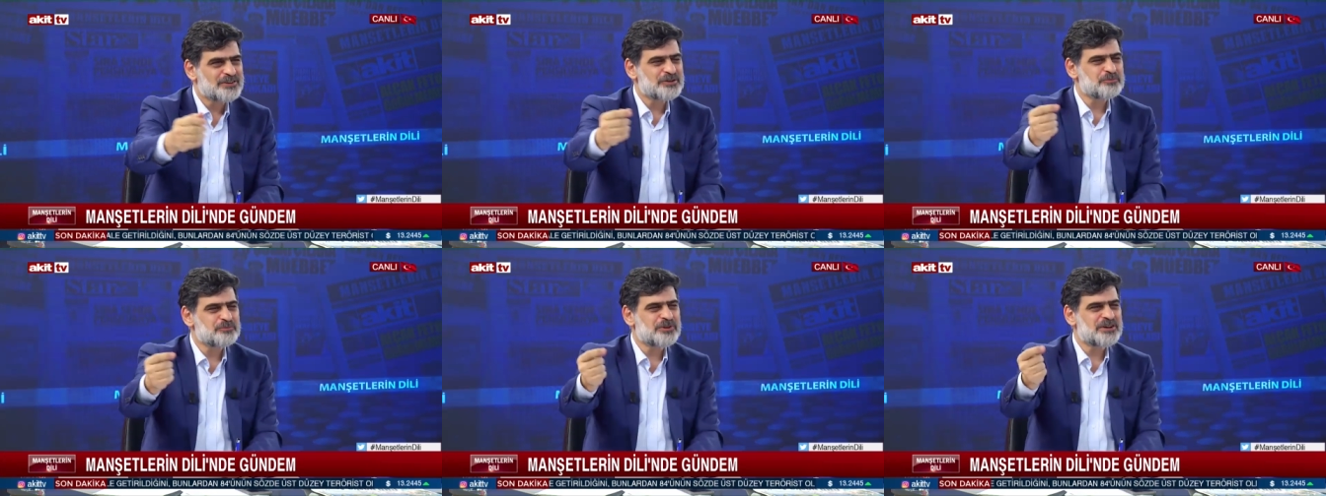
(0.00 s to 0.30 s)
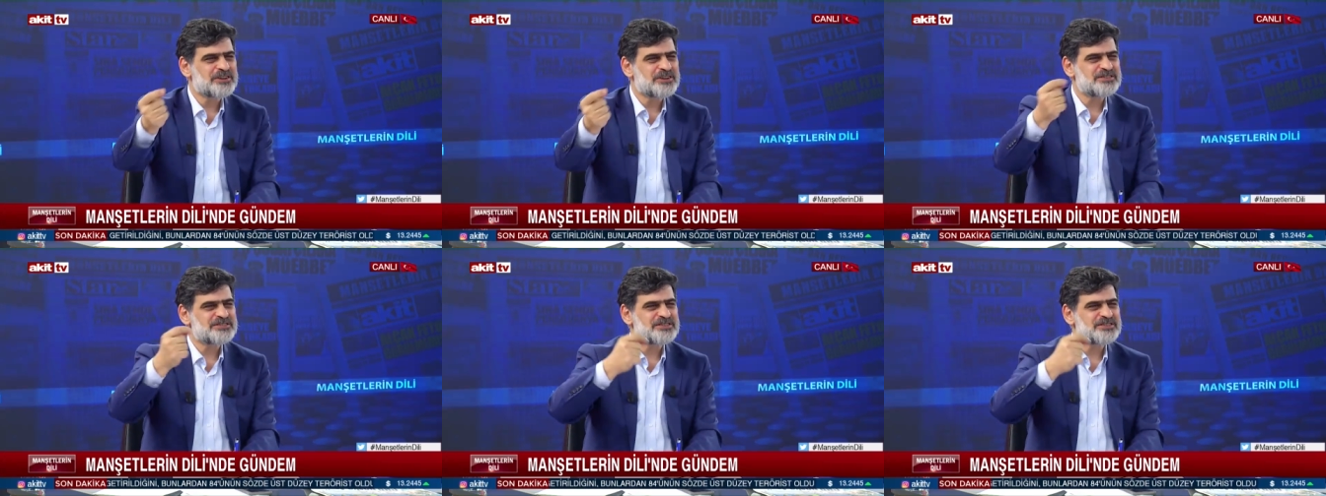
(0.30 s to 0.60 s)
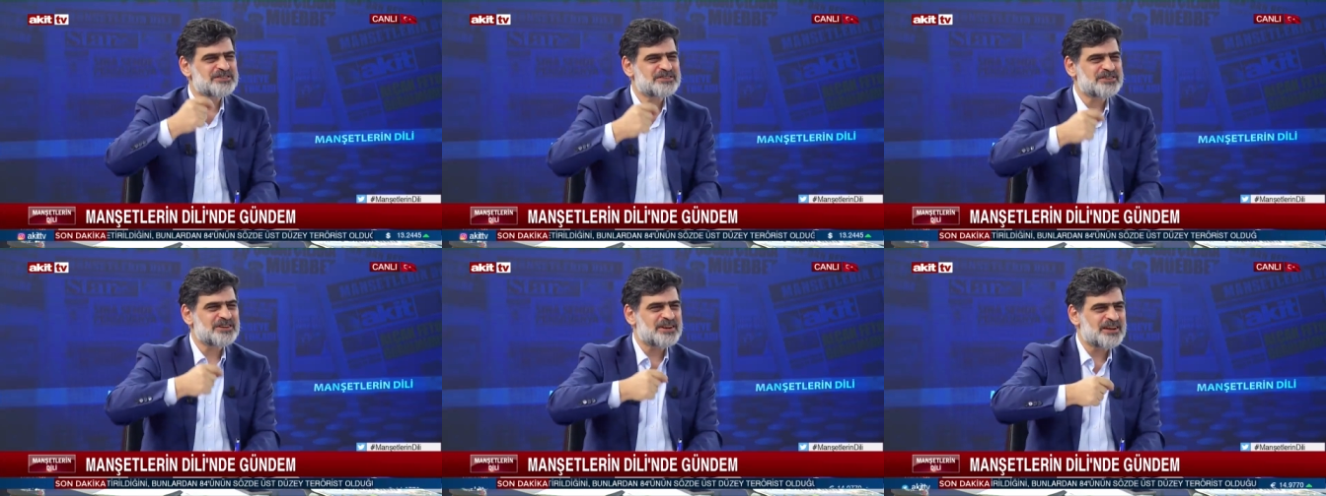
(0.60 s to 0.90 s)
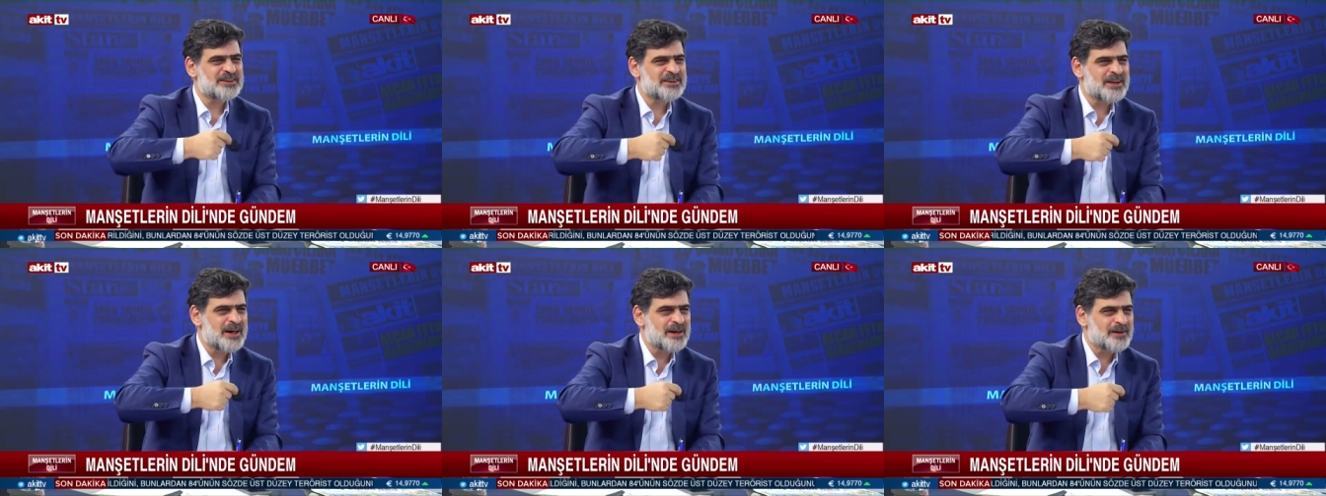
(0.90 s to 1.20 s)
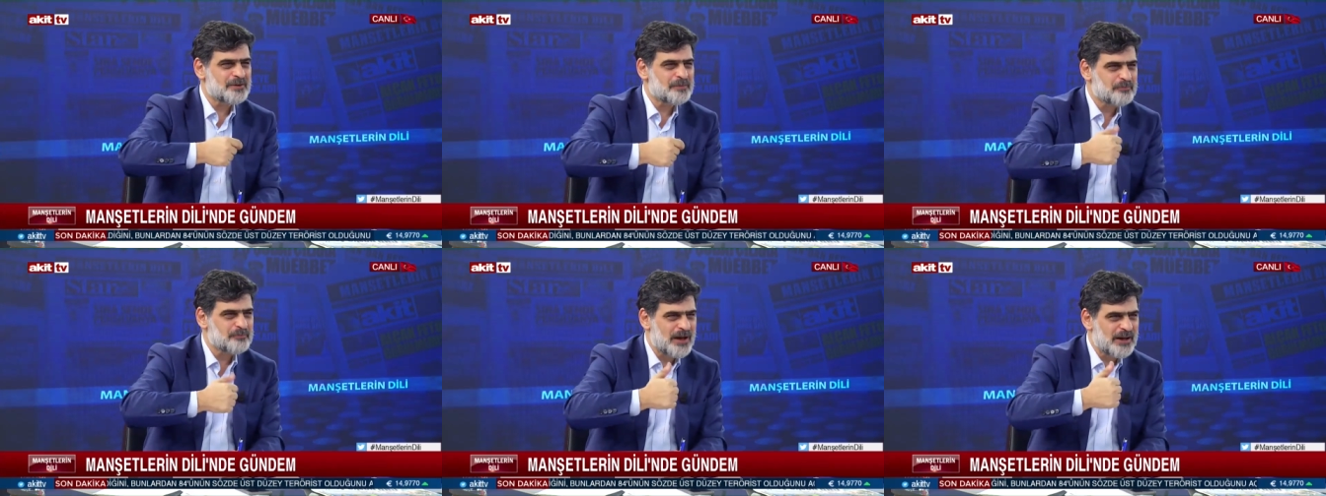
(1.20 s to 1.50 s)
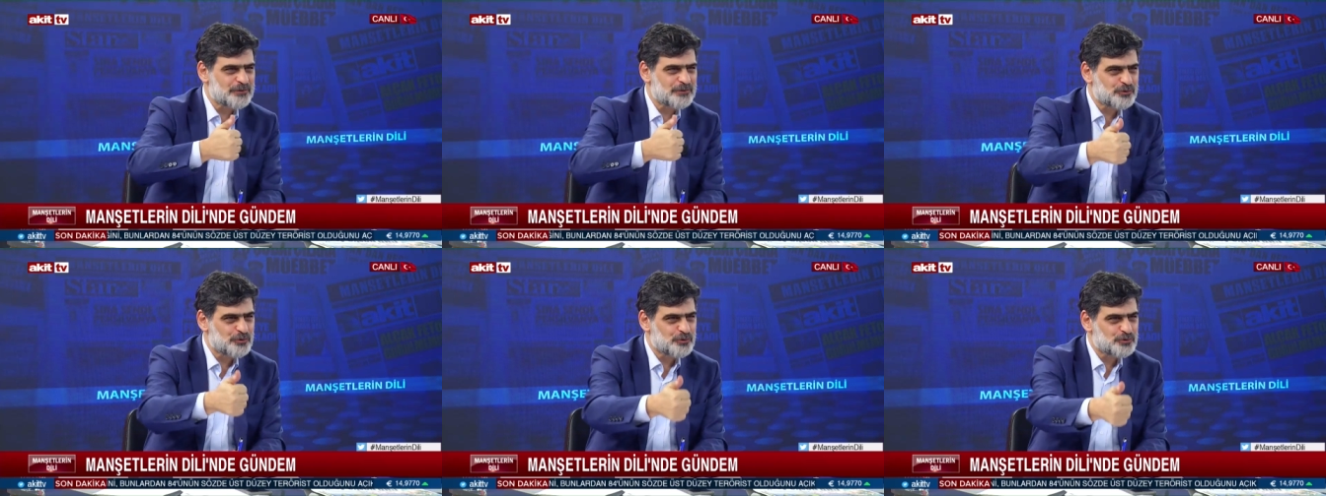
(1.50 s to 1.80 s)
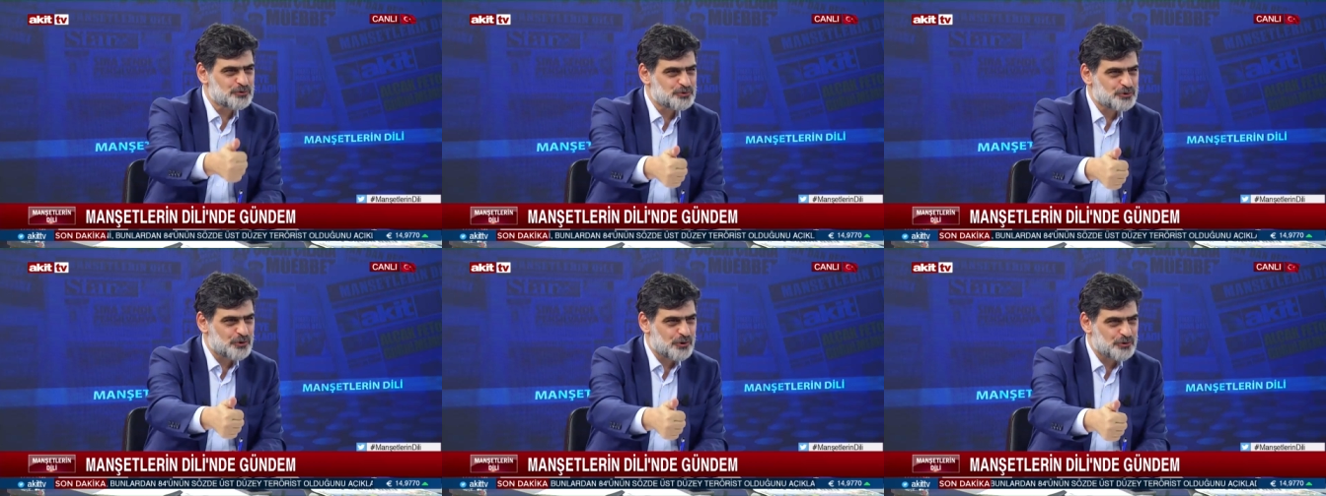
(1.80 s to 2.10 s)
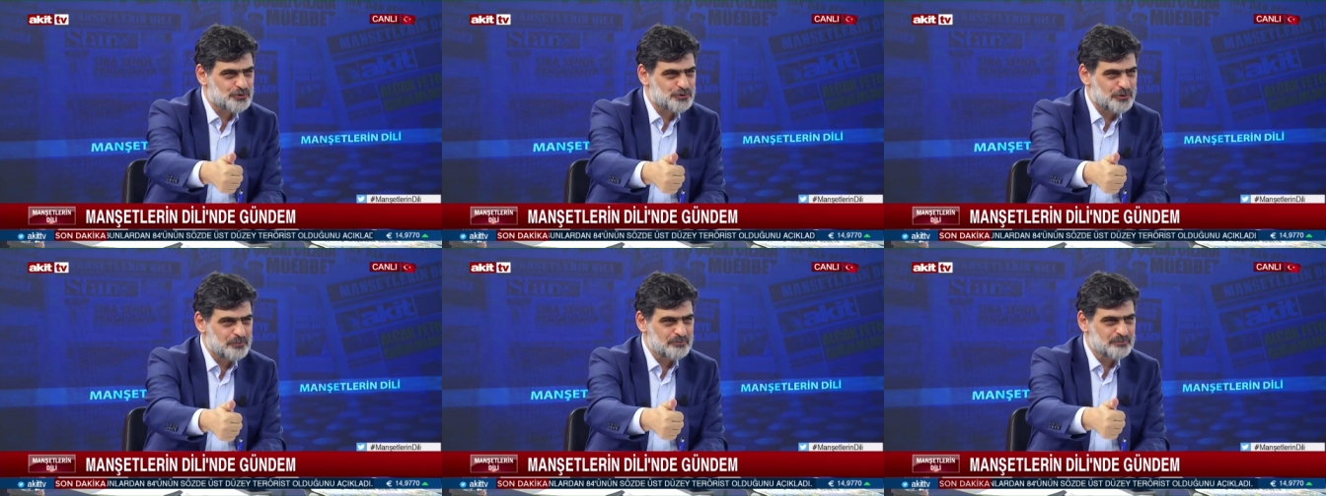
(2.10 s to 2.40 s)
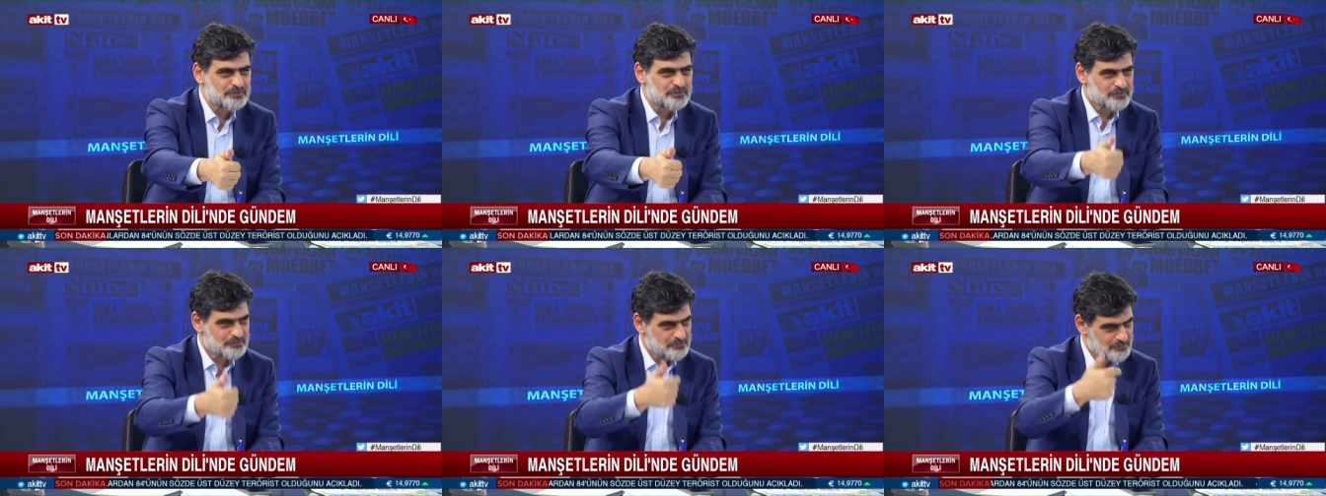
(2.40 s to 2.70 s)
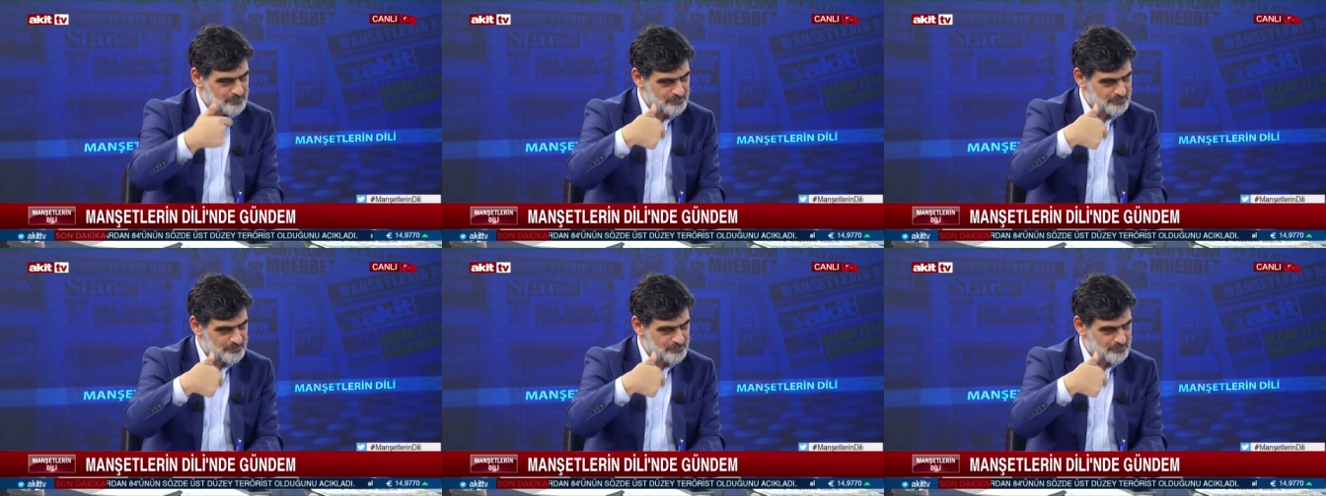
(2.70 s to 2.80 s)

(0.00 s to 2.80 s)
Şimdi hızlı trene ben dün sordum.